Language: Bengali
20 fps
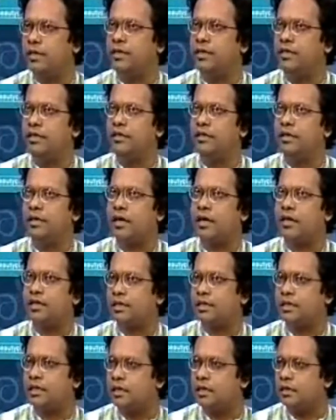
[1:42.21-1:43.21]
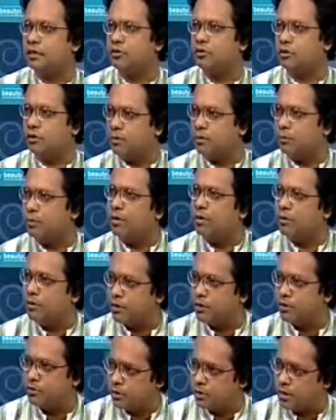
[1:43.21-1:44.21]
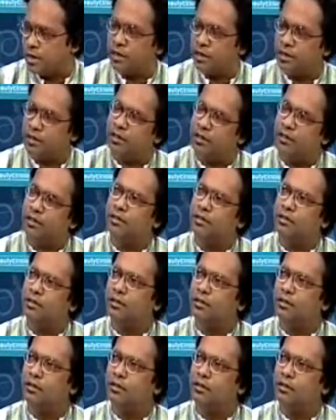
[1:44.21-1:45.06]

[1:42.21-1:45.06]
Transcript: অনেকদিন একসাথে কাজ করার পরে হঠাৎ করে আলাদা